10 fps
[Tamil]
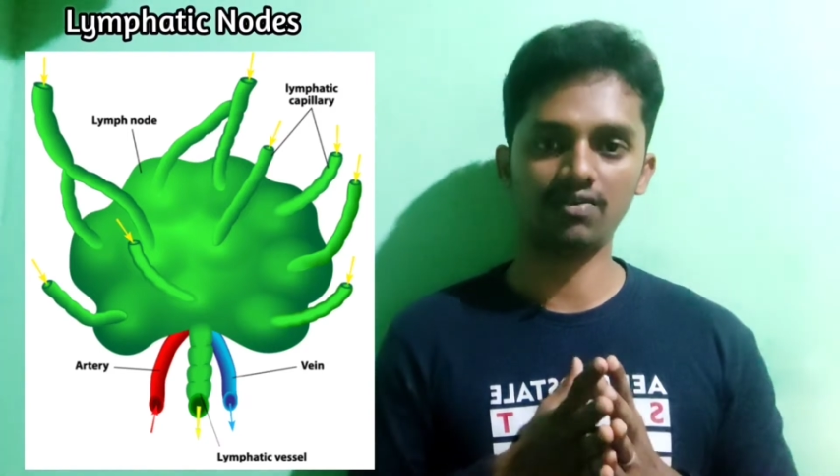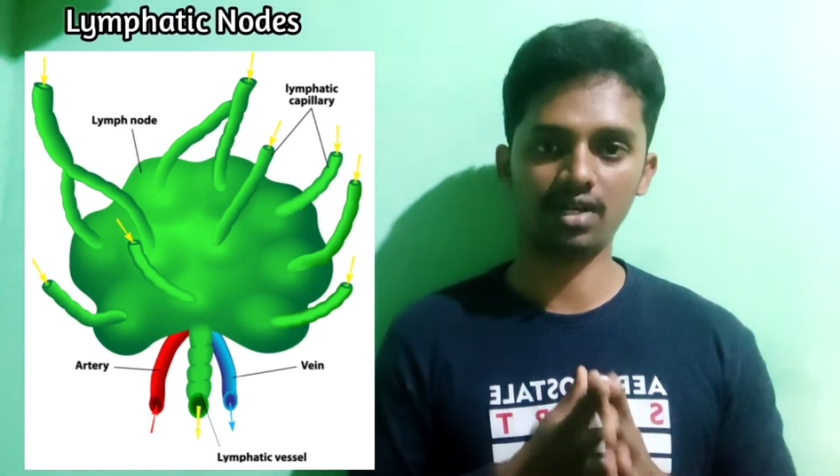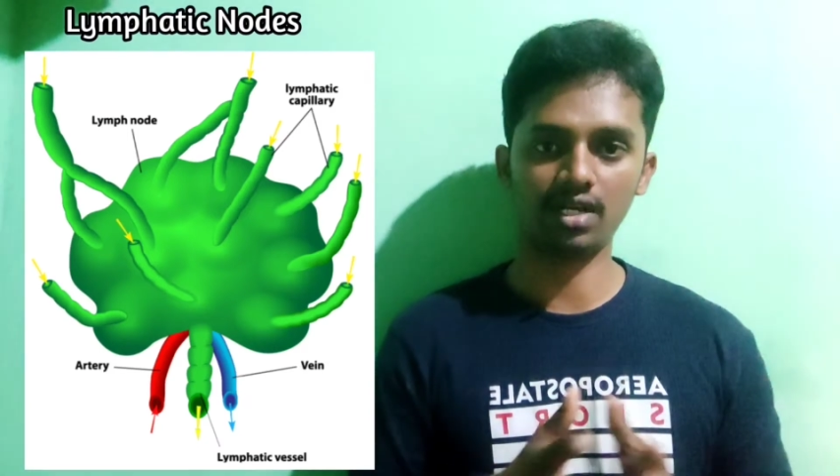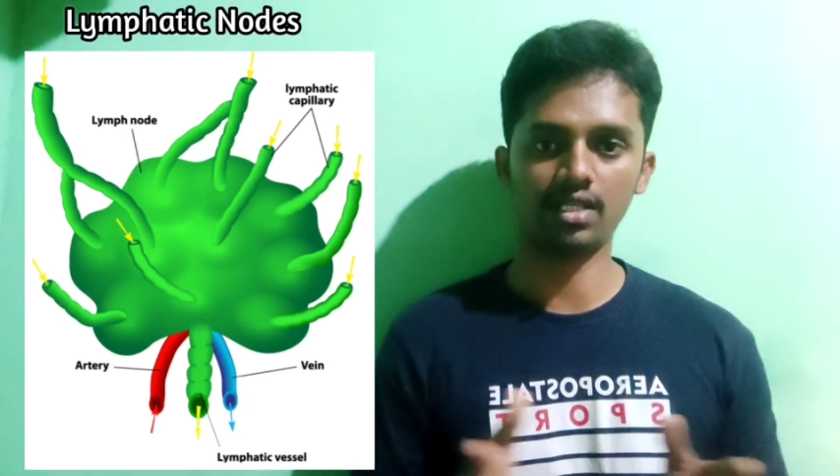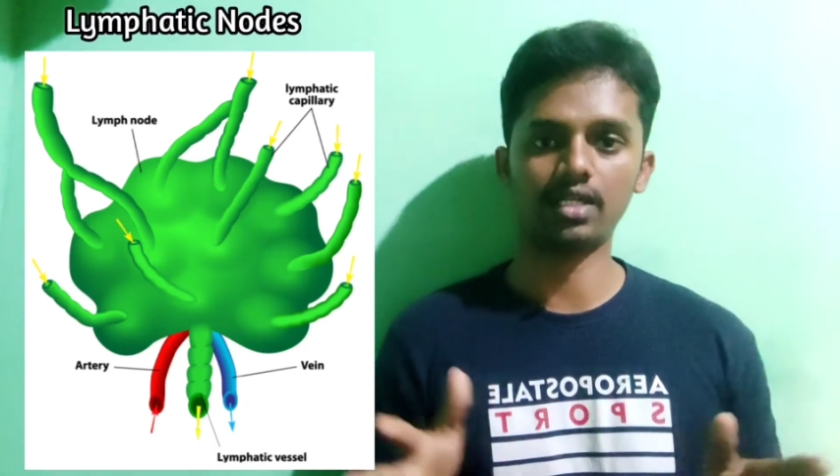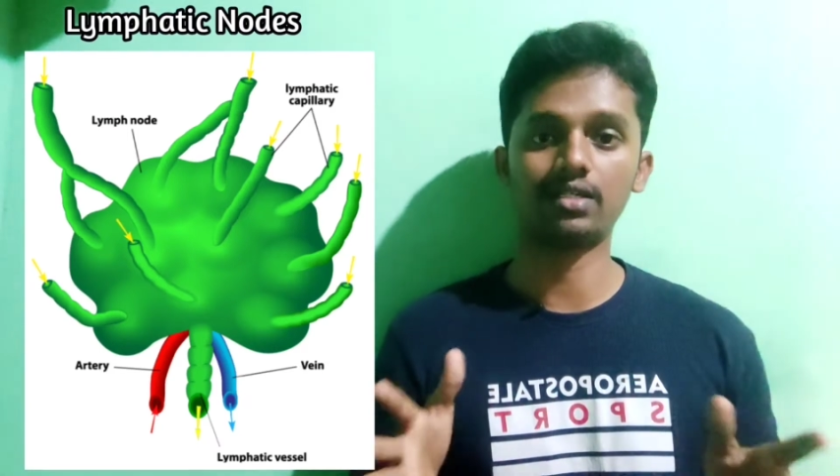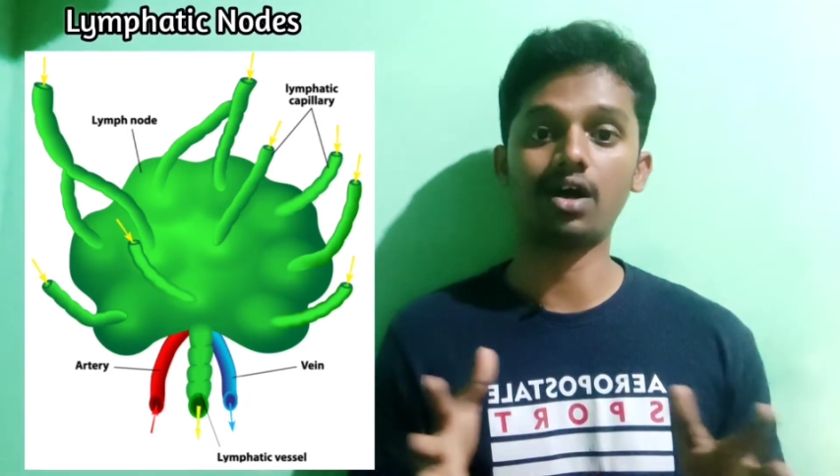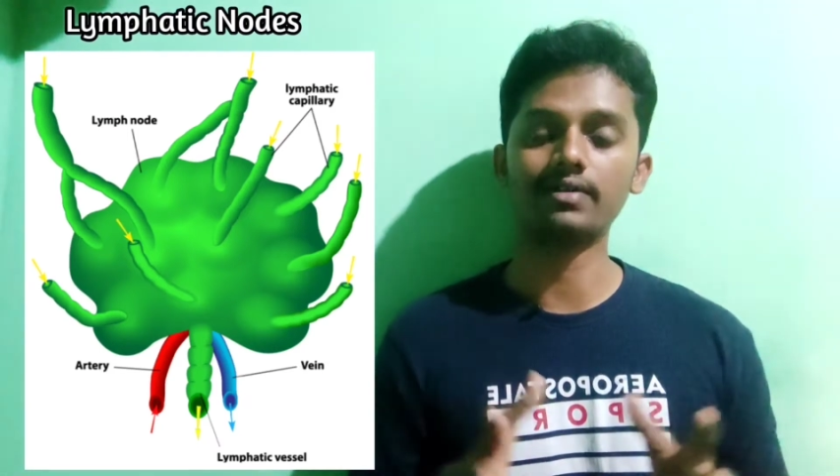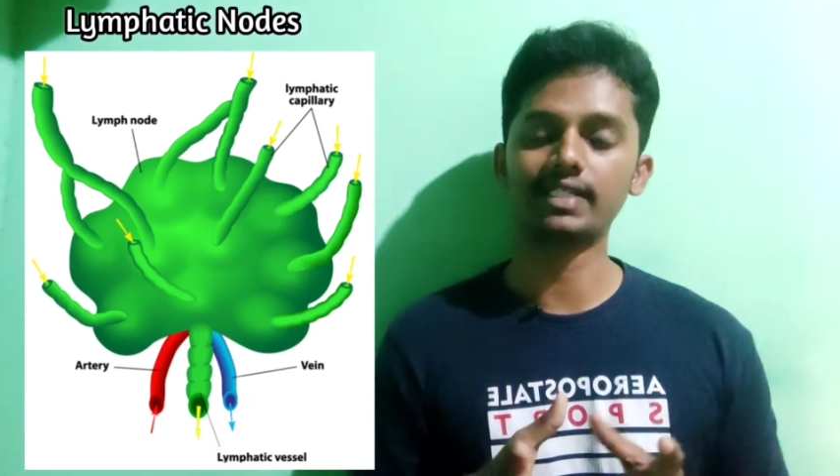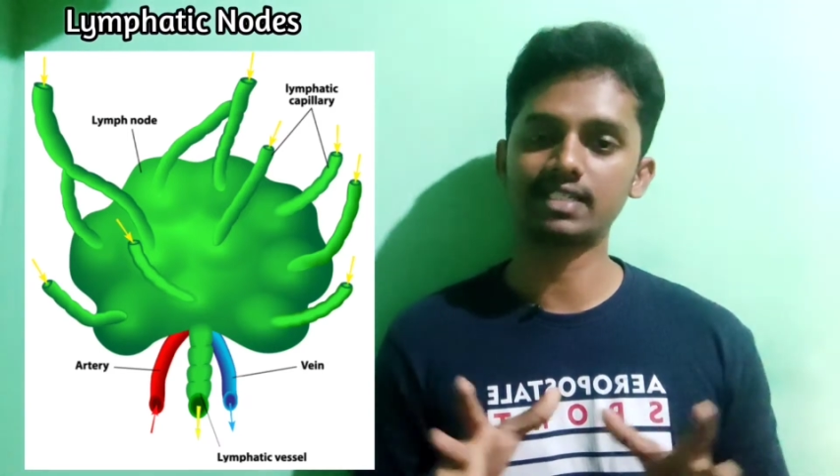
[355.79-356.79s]
தேவையில்லாத
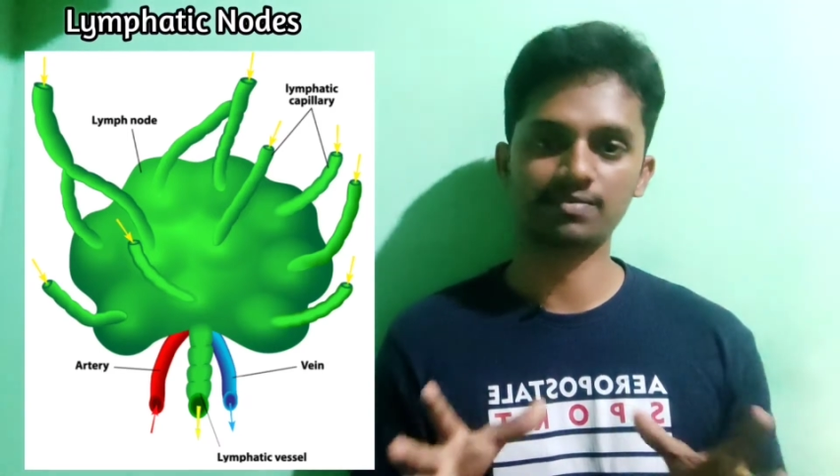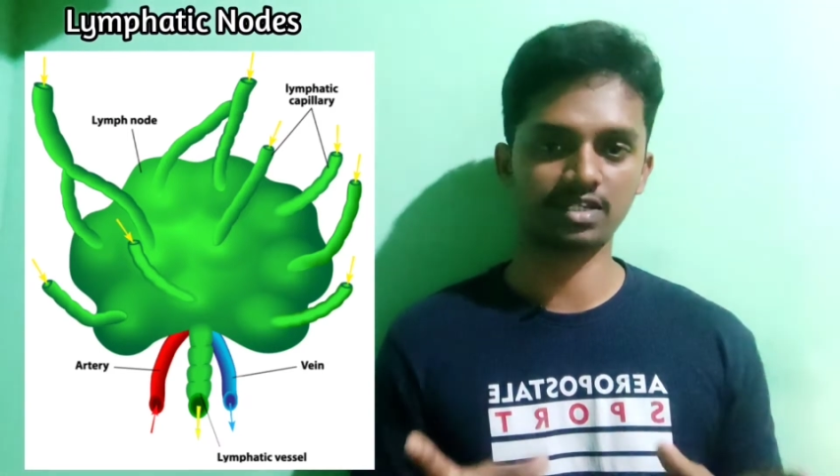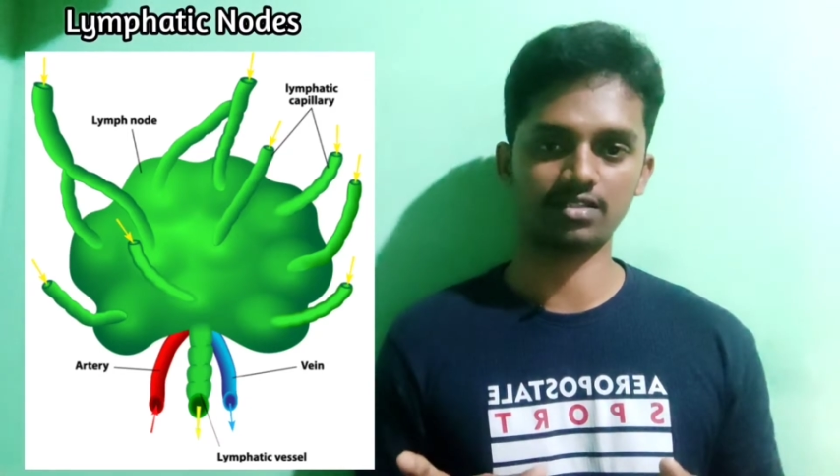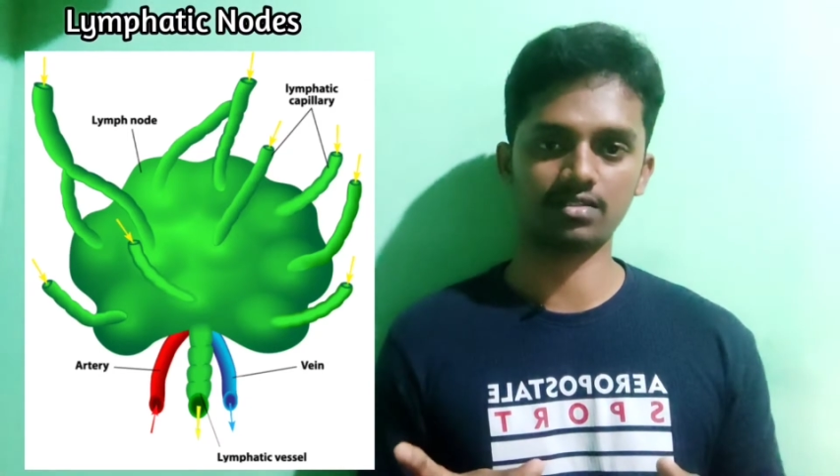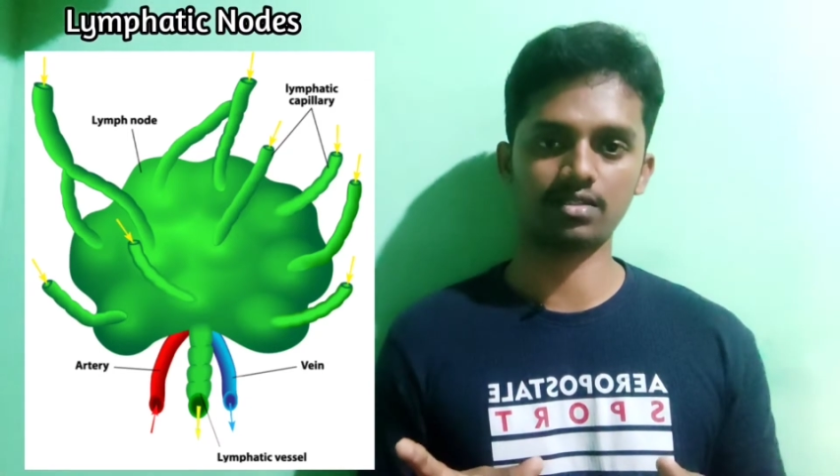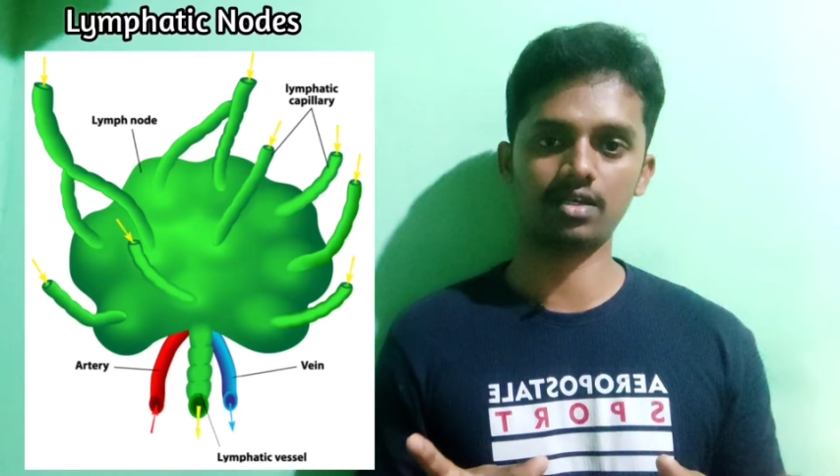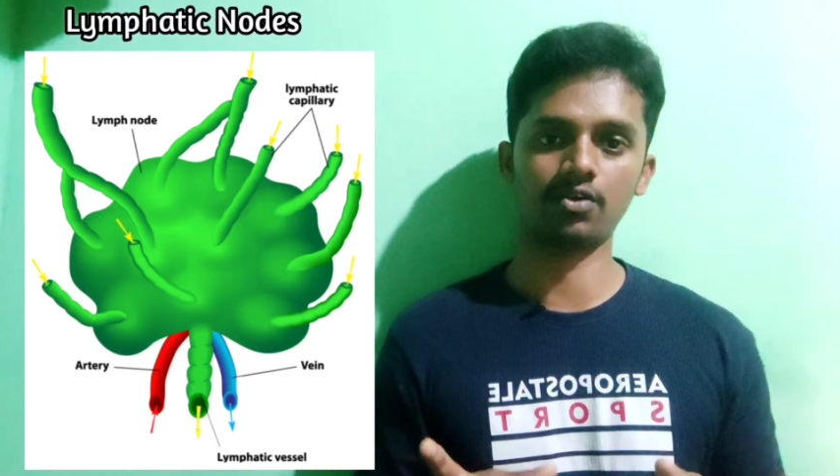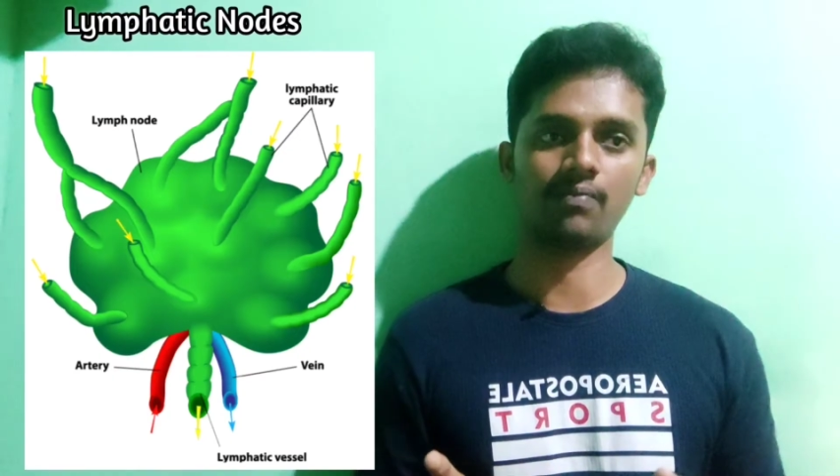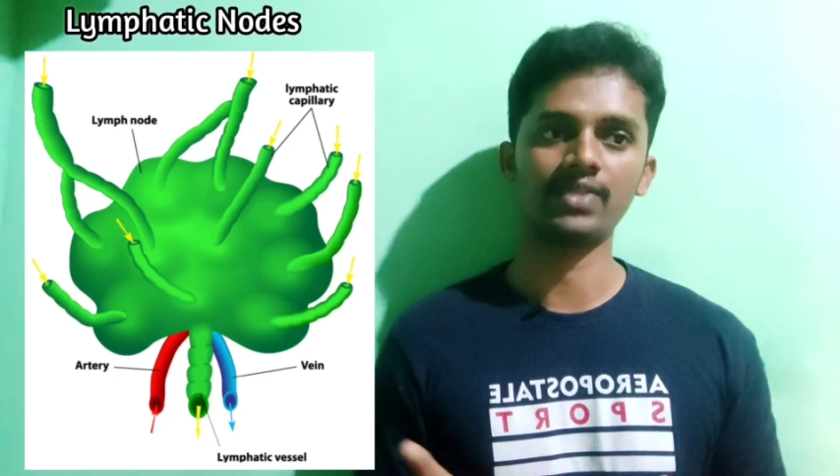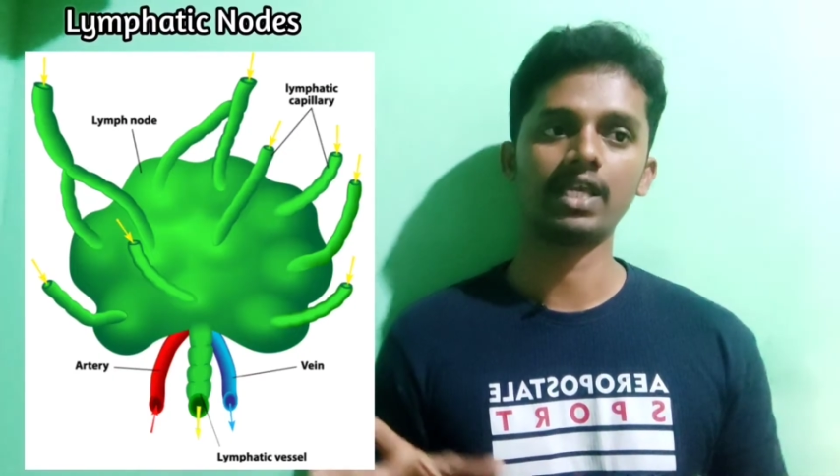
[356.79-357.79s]
டாக்ஸிக் சப்ஸ்டன்சஸ் தான்
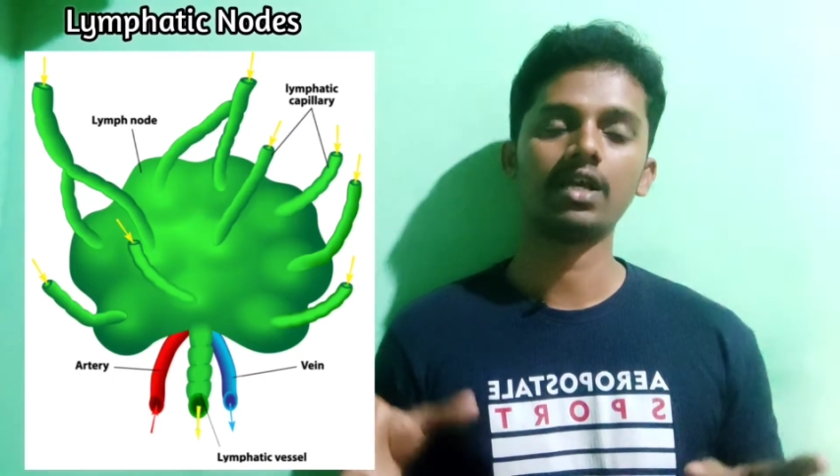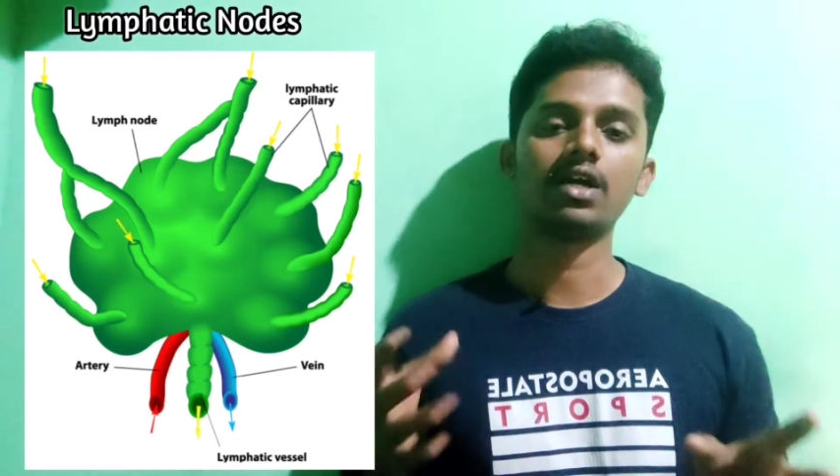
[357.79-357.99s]
இருக்கும்